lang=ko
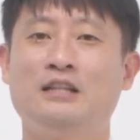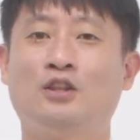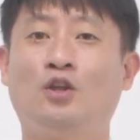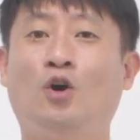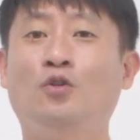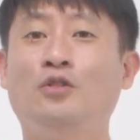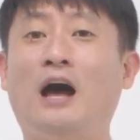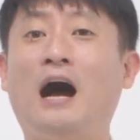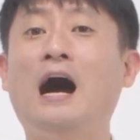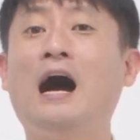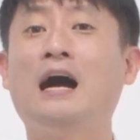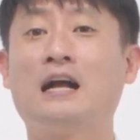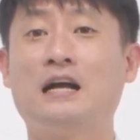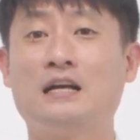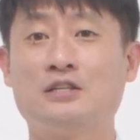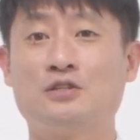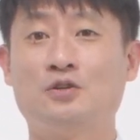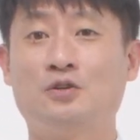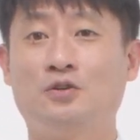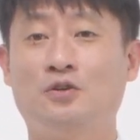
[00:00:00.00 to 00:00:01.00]
더
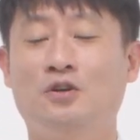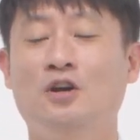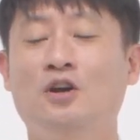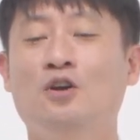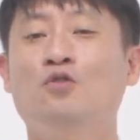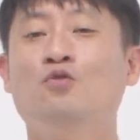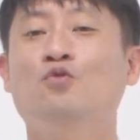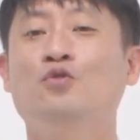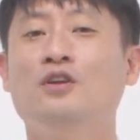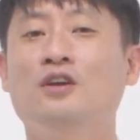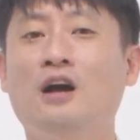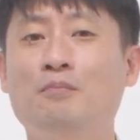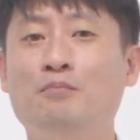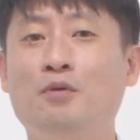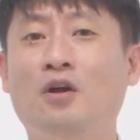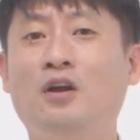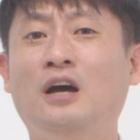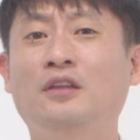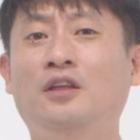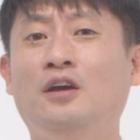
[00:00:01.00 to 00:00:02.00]
나아가서 우리가
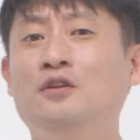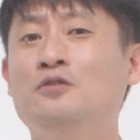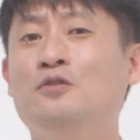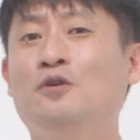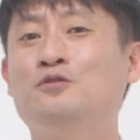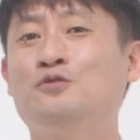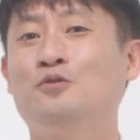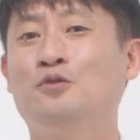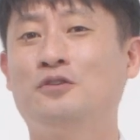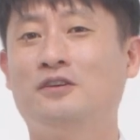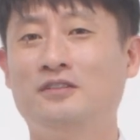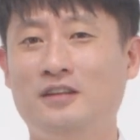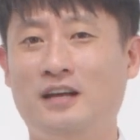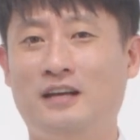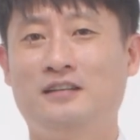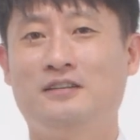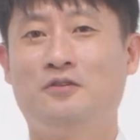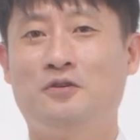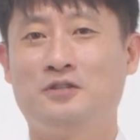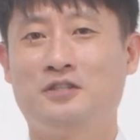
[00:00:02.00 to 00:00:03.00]
변화되는 것으로
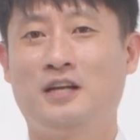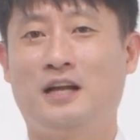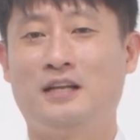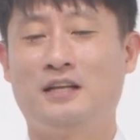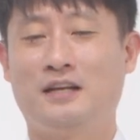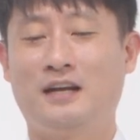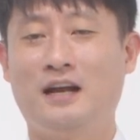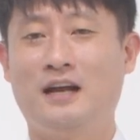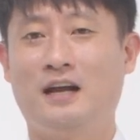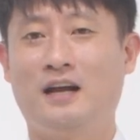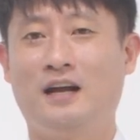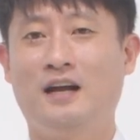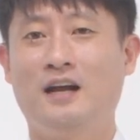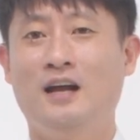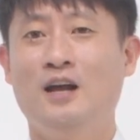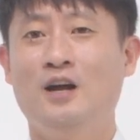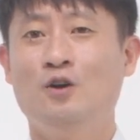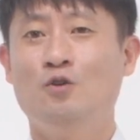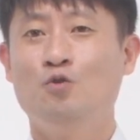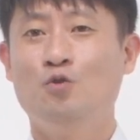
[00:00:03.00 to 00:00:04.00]
끝나는 것이 아니라
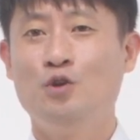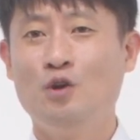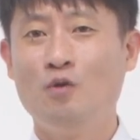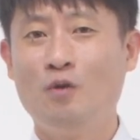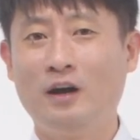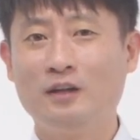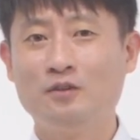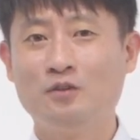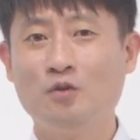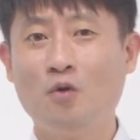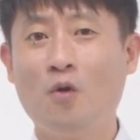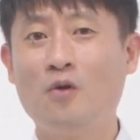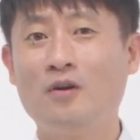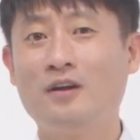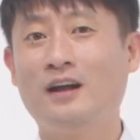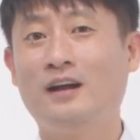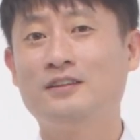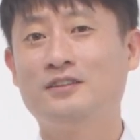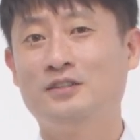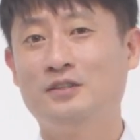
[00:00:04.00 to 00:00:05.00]
우리와
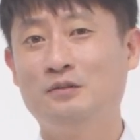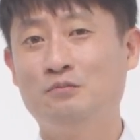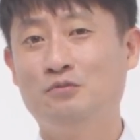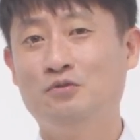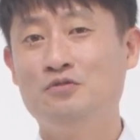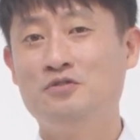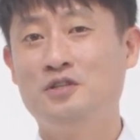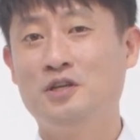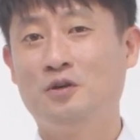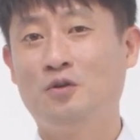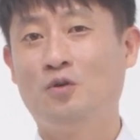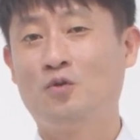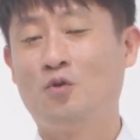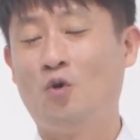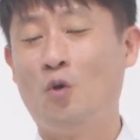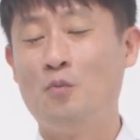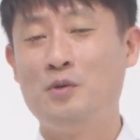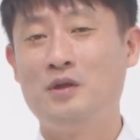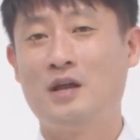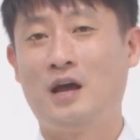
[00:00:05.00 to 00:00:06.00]
똑같은 문제로
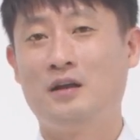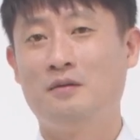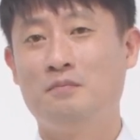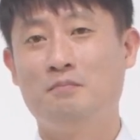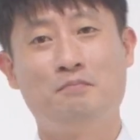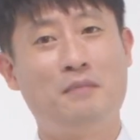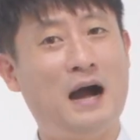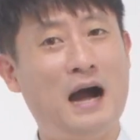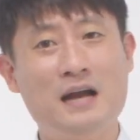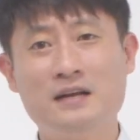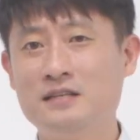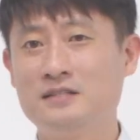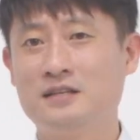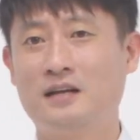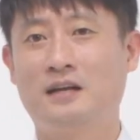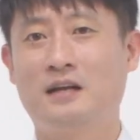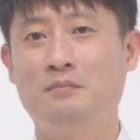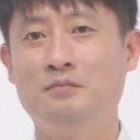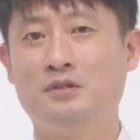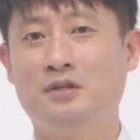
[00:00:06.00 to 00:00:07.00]
고민하는 많은
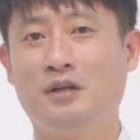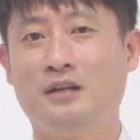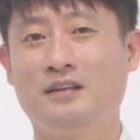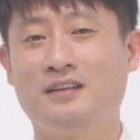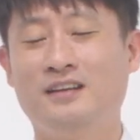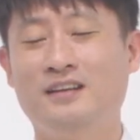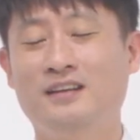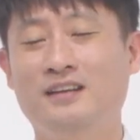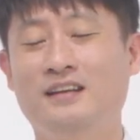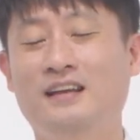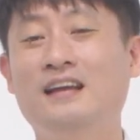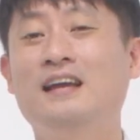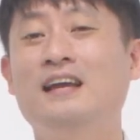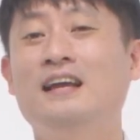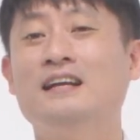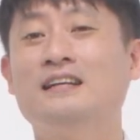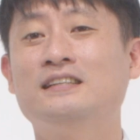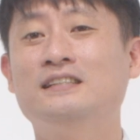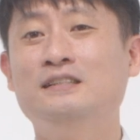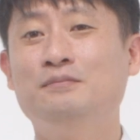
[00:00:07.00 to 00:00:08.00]
사람들에게
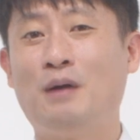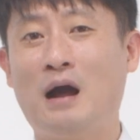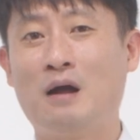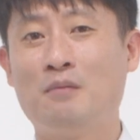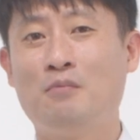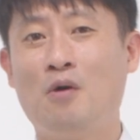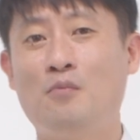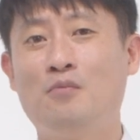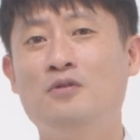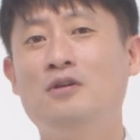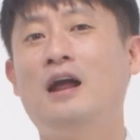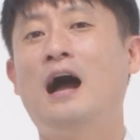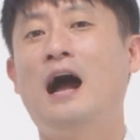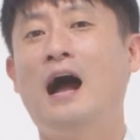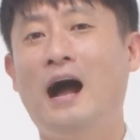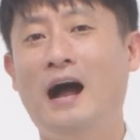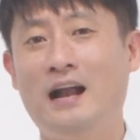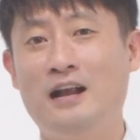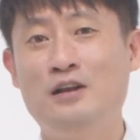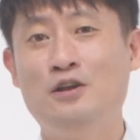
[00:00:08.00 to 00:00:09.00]
그 방법을
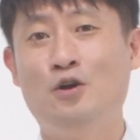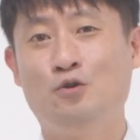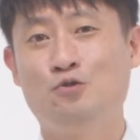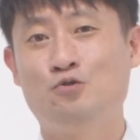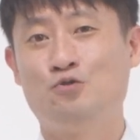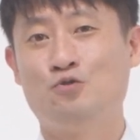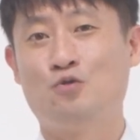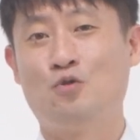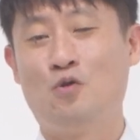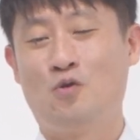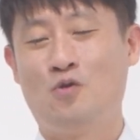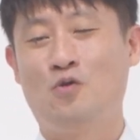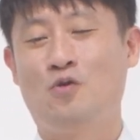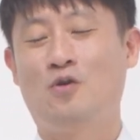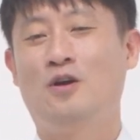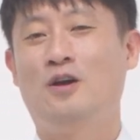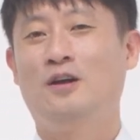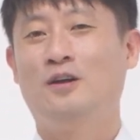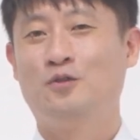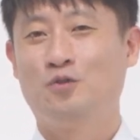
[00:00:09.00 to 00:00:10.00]
알려주고
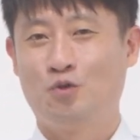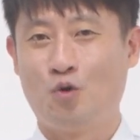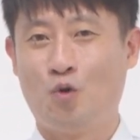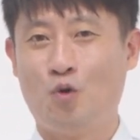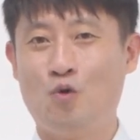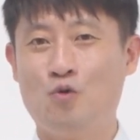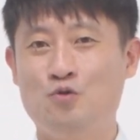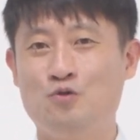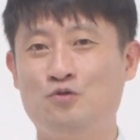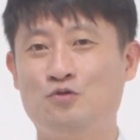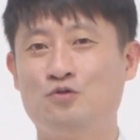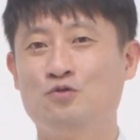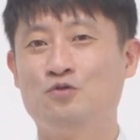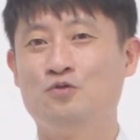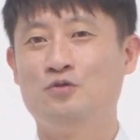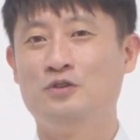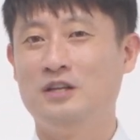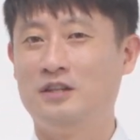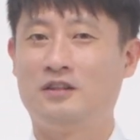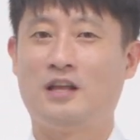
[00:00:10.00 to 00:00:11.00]
도울
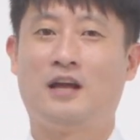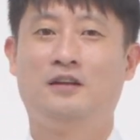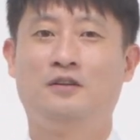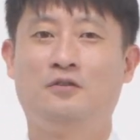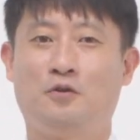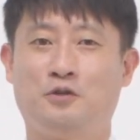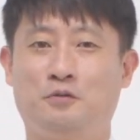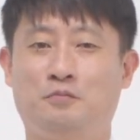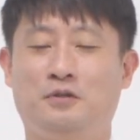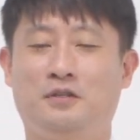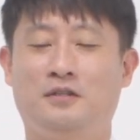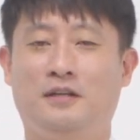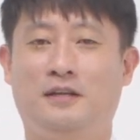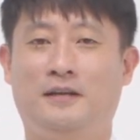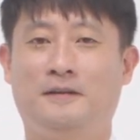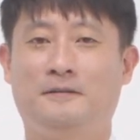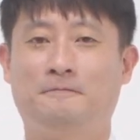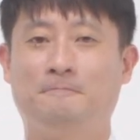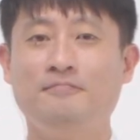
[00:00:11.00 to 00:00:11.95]
수 있다는 것입니다.